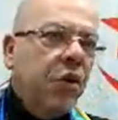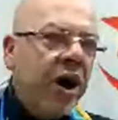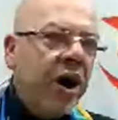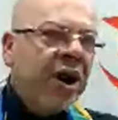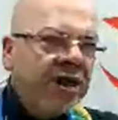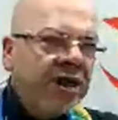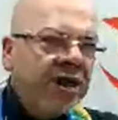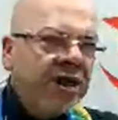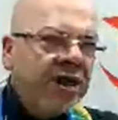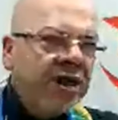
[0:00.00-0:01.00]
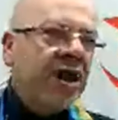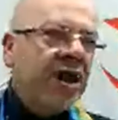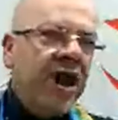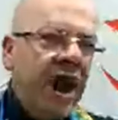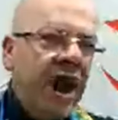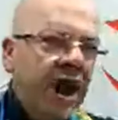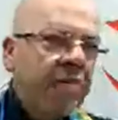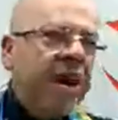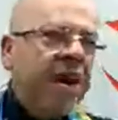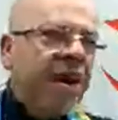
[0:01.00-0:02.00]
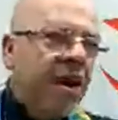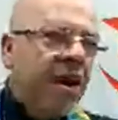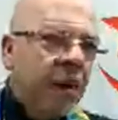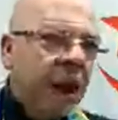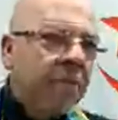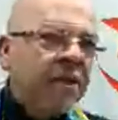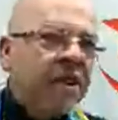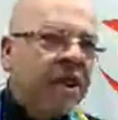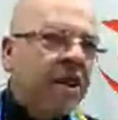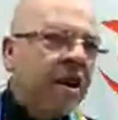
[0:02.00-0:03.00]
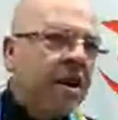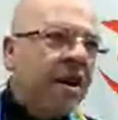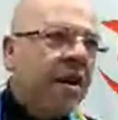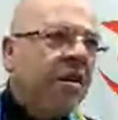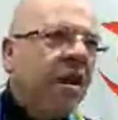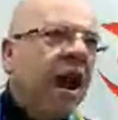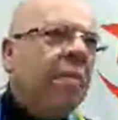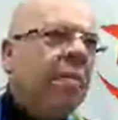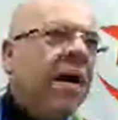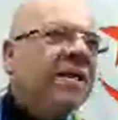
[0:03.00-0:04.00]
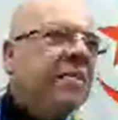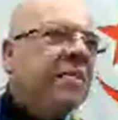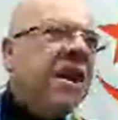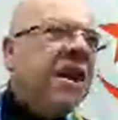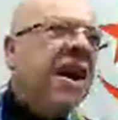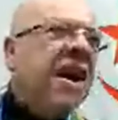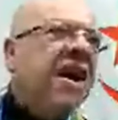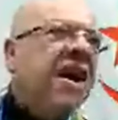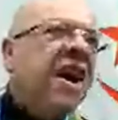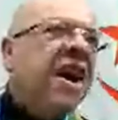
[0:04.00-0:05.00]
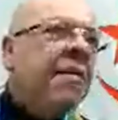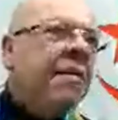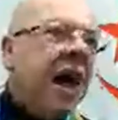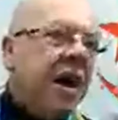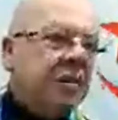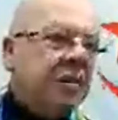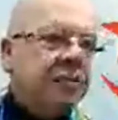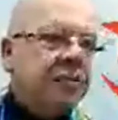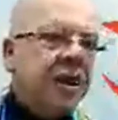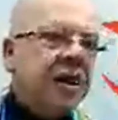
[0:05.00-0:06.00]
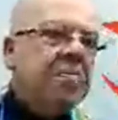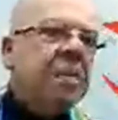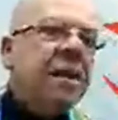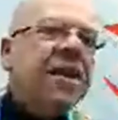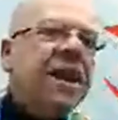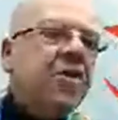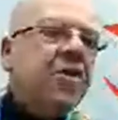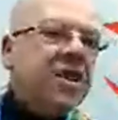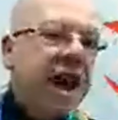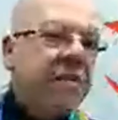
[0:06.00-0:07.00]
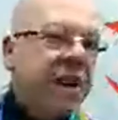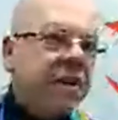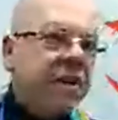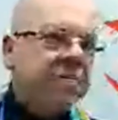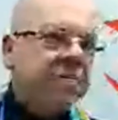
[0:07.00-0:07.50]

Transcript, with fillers: وانا كي ندافع على بني وعلى بنتي والله ما تهمني قازرنا كامله بطايون كامل